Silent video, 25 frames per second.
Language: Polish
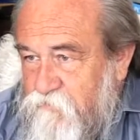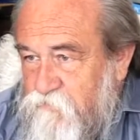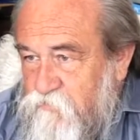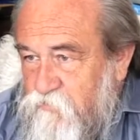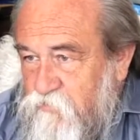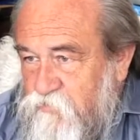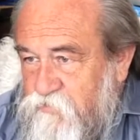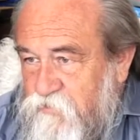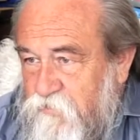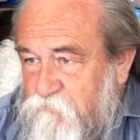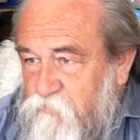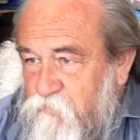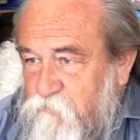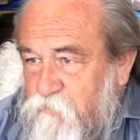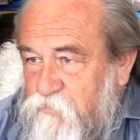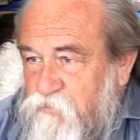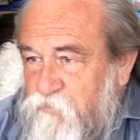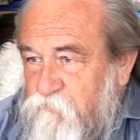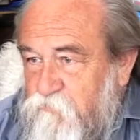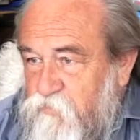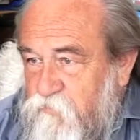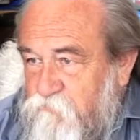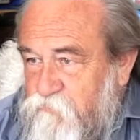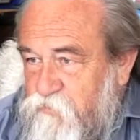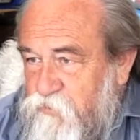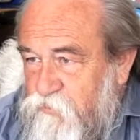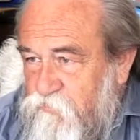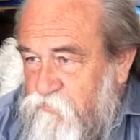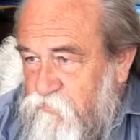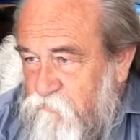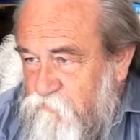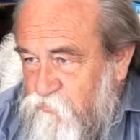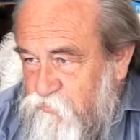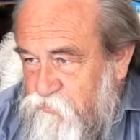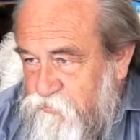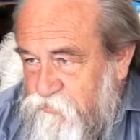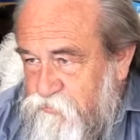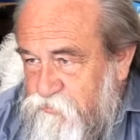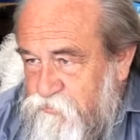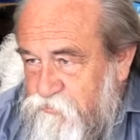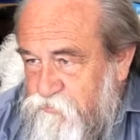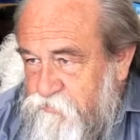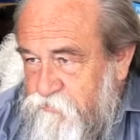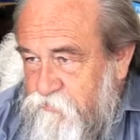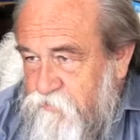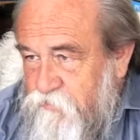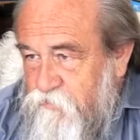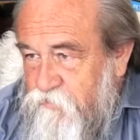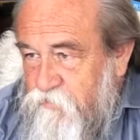To samo potem robili komuniści.